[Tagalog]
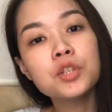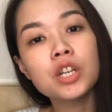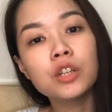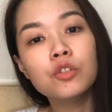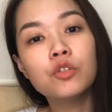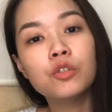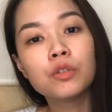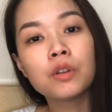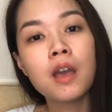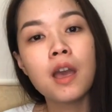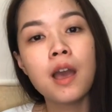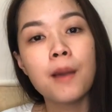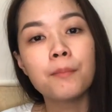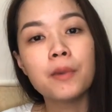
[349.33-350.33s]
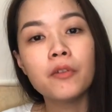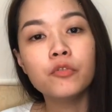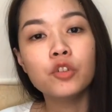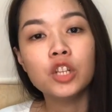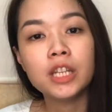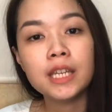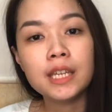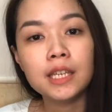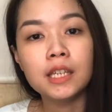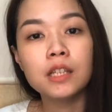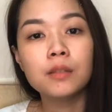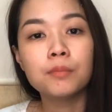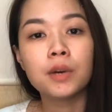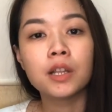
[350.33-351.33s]
masyadong ma-fully
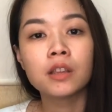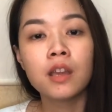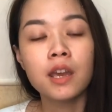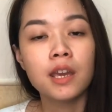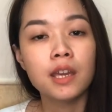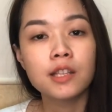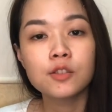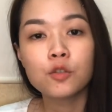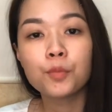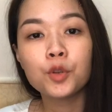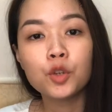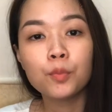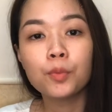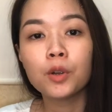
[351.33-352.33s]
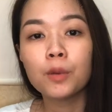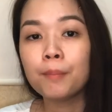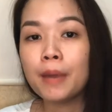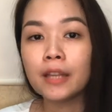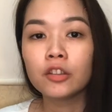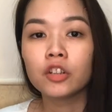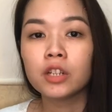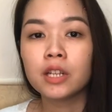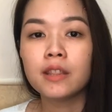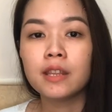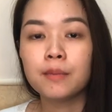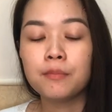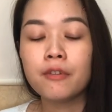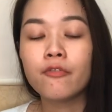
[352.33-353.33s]
heal, but it's super duper better na
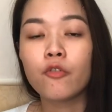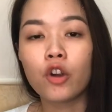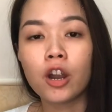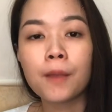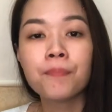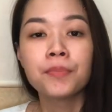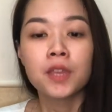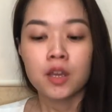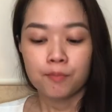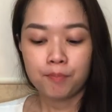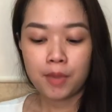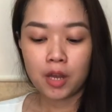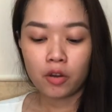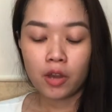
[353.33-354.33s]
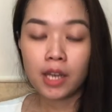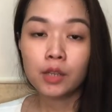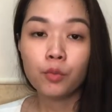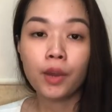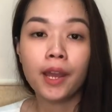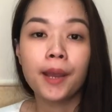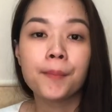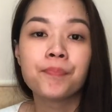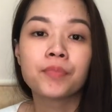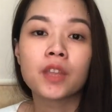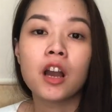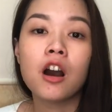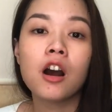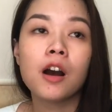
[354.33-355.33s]
than before. Pero anyway,
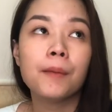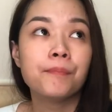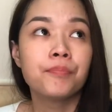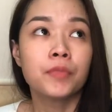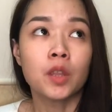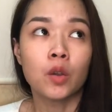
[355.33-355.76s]
um,